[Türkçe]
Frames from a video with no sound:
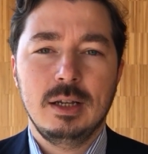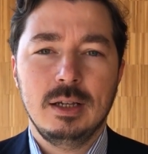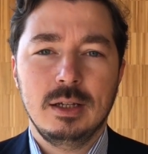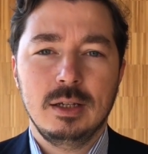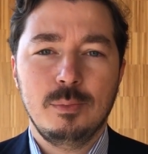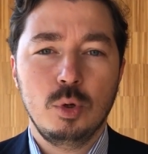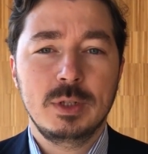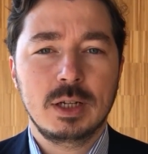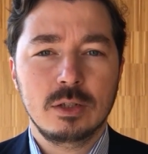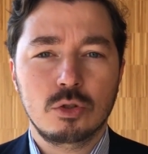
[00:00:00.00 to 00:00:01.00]
E,
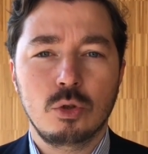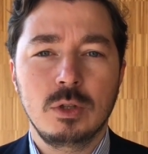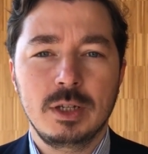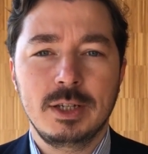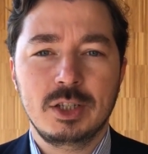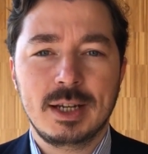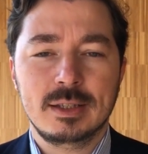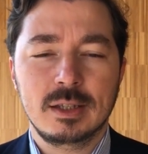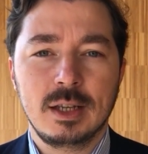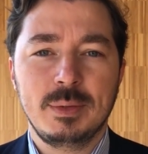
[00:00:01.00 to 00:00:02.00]
politikanın son derece
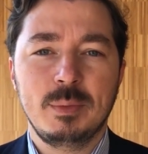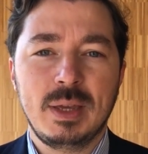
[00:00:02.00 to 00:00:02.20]
içerisindeler ama